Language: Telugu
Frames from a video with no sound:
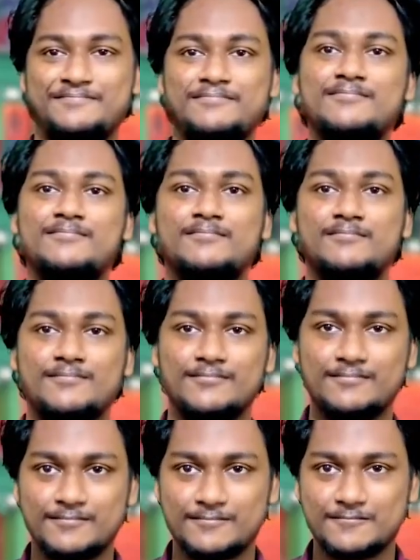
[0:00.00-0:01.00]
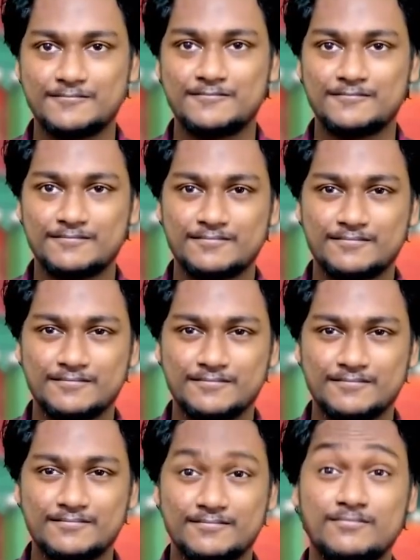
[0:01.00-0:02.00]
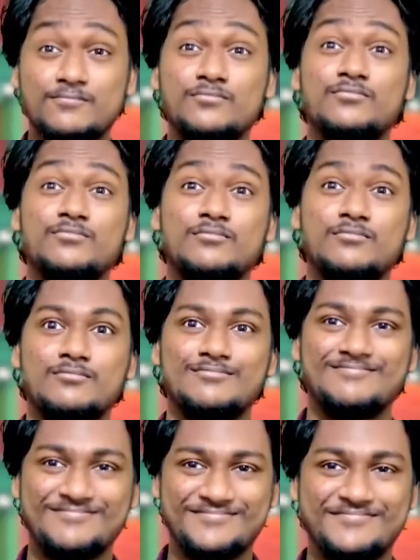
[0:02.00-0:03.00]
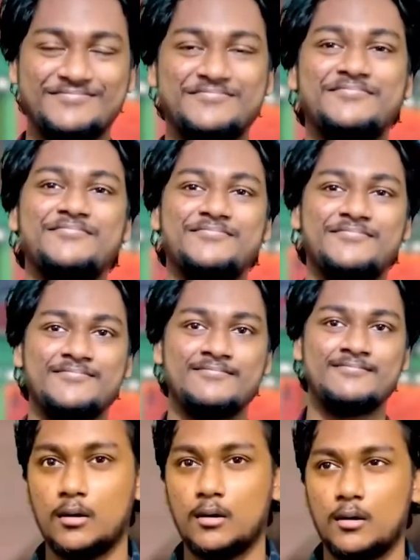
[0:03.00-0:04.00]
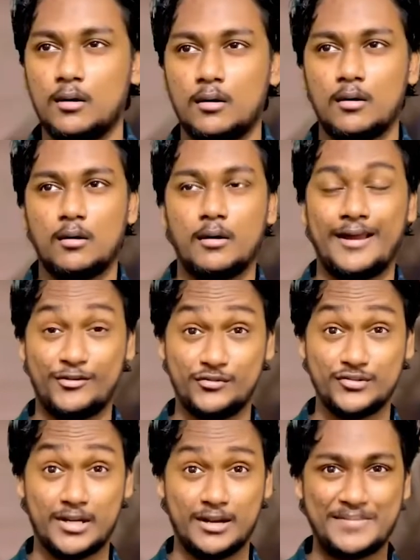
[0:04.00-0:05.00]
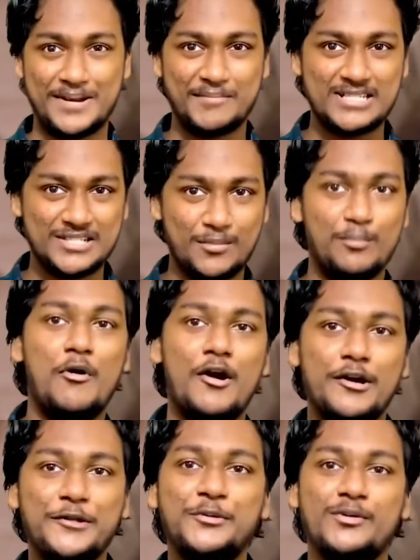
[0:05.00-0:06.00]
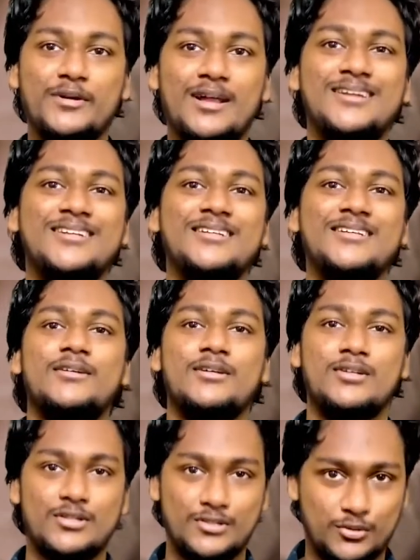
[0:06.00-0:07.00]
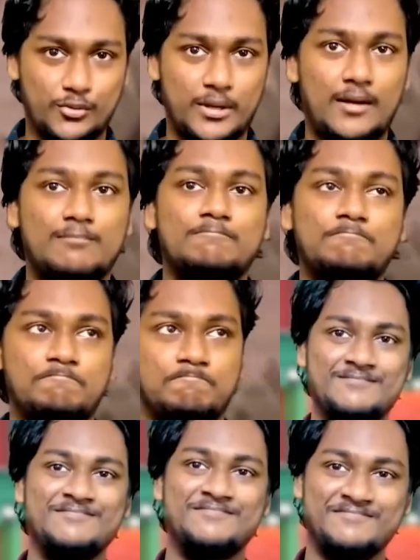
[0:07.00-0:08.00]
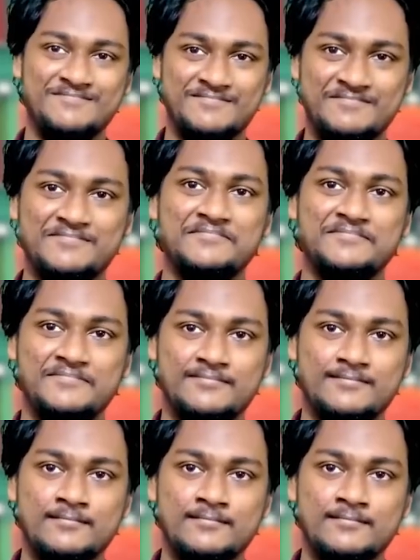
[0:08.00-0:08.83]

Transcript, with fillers: కానీ ఎందుకో మన మధ్య బాండింగ్ లేదనిపిస్తుంది సో అందుకే నామినేట్ చేస్తున్నా ఇక నుంచైనా మన మధ్య బాండింగ్ ఉండాలని సోయా సరే ఇంక దింకే